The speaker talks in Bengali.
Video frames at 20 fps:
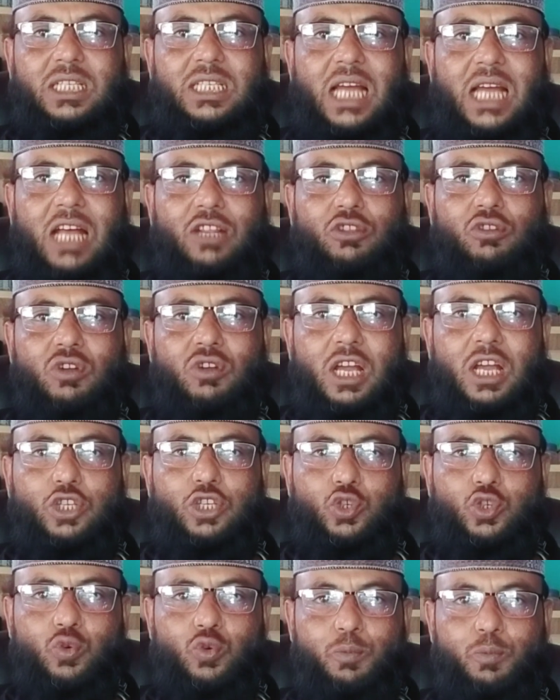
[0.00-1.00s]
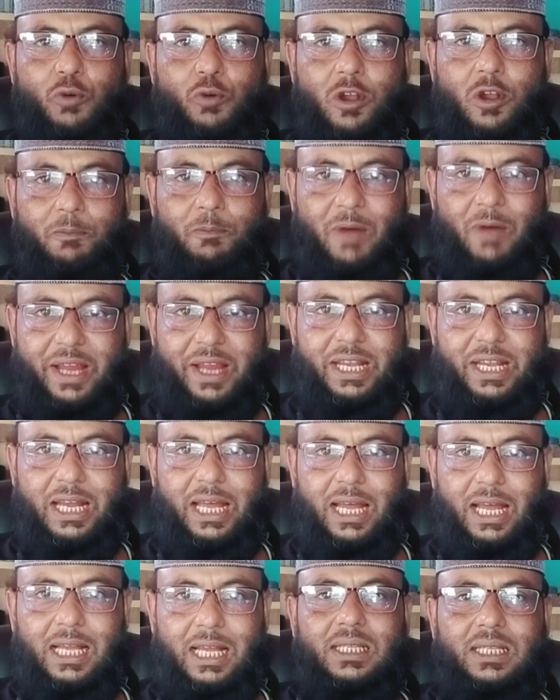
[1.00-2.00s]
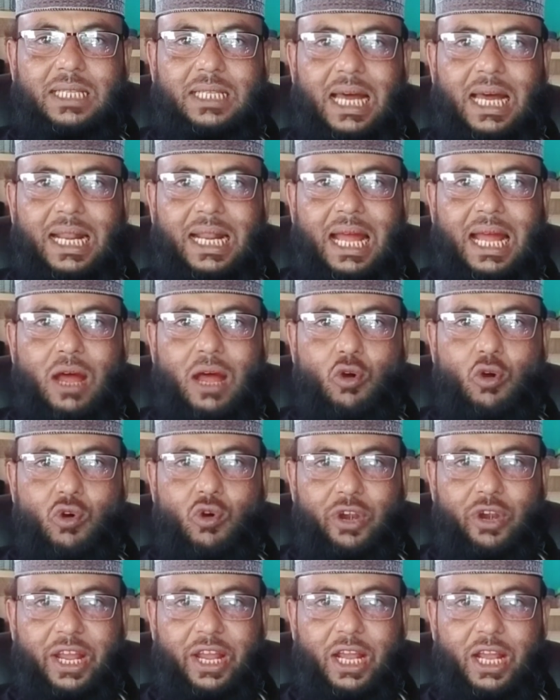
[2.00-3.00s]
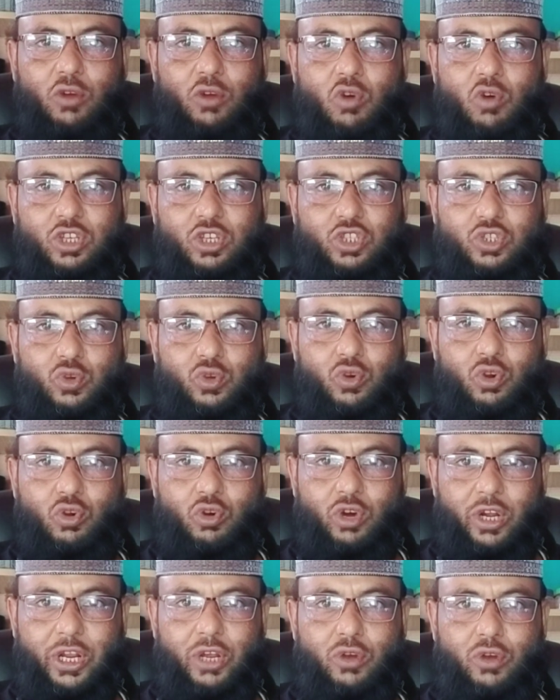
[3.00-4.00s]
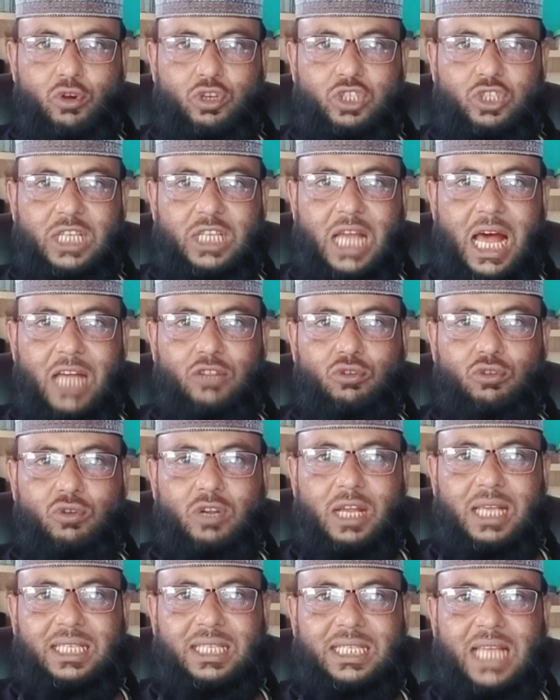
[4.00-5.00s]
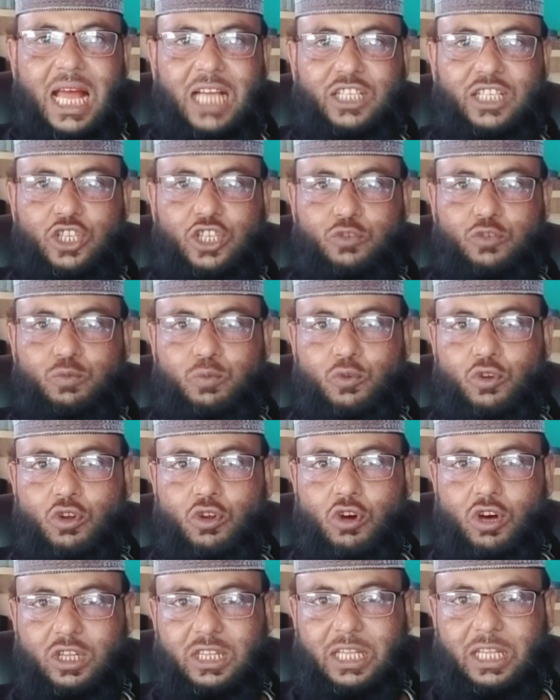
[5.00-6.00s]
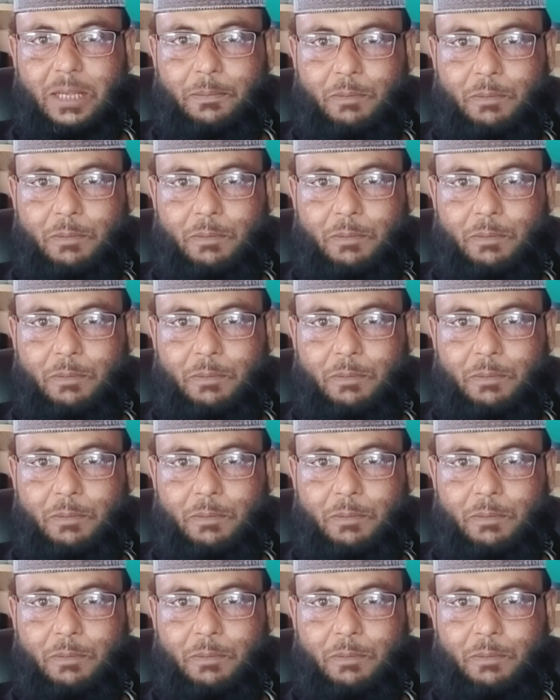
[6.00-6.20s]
সাধনা সুফল পাই না যারা অনেক কষ্ট করেও সাধনা সাকসেসফুল হতে